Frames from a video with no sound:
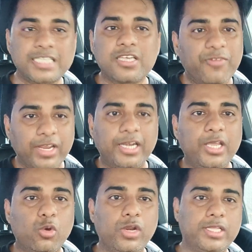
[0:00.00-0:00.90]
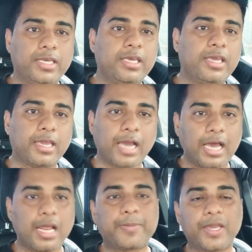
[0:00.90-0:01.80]
ऐसा फील नहीं होने देगी कि
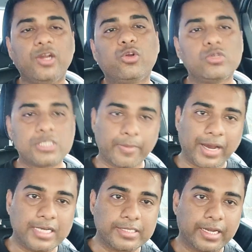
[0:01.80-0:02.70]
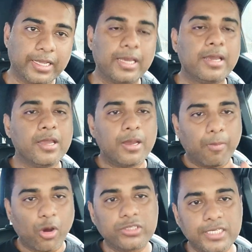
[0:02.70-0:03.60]
कार आपके कंट्रोल से बाहर जा रही है
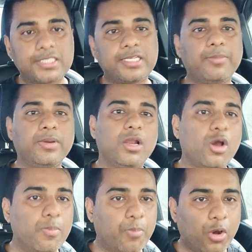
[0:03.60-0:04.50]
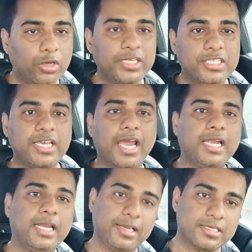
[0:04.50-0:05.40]
बहुत ही स्टेबल और बहुत ही अच्छी
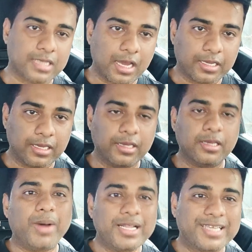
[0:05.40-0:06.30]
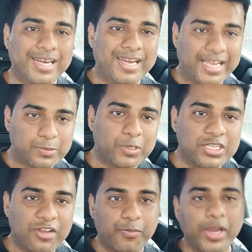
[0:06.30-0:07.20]
हैंडलिंग है इस कार की बात करें नेक्स्ट
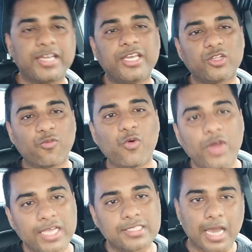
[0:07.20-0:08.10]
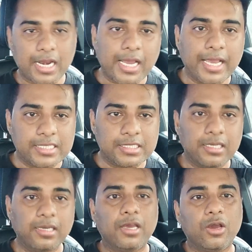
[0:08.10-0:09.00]
पॉजिटिव पॉइंट की तो वो है इस कार का
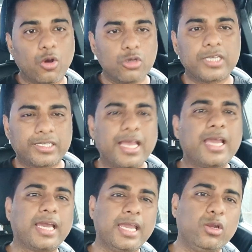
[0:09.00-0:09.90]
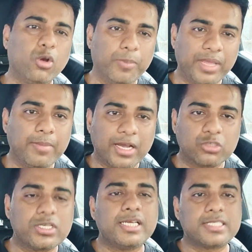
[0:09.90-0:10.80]
एसी हो सकता है कई लोग मेरी
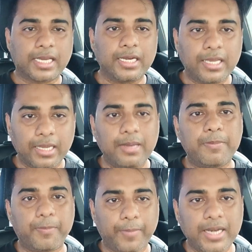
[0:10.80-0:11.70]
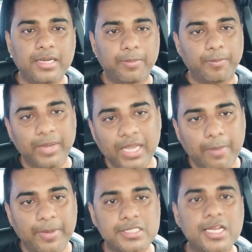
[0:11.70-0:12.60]
बातों से डिसएग्री करें बट
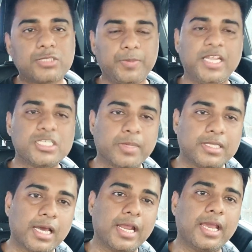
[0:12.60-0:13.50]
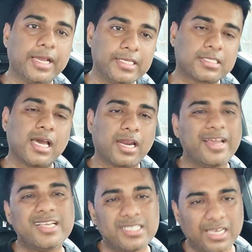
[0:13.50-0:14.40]
मेरा पर्सनल एक्सपीरियंस बता रहा है इस कार
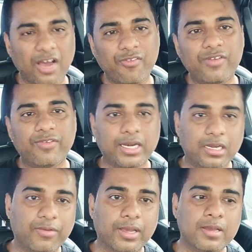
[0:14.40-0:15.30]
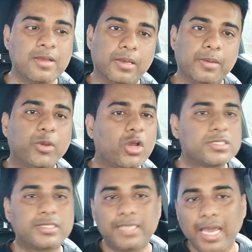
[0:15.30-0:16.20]
का एसी काफी इफेक्टिव है
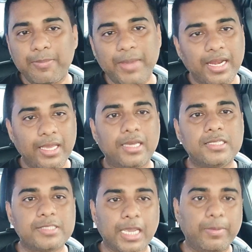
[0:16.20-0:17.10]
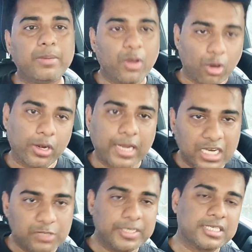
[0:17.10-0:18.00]
बिकॉज यार मैंने इस सेगमेंट में और
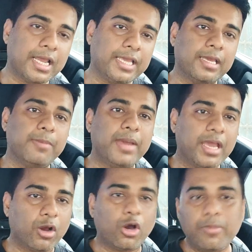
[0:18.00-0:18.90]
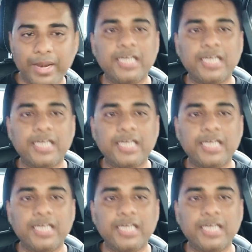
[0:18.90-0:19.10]
कार्स भी चलाई हैं मैं और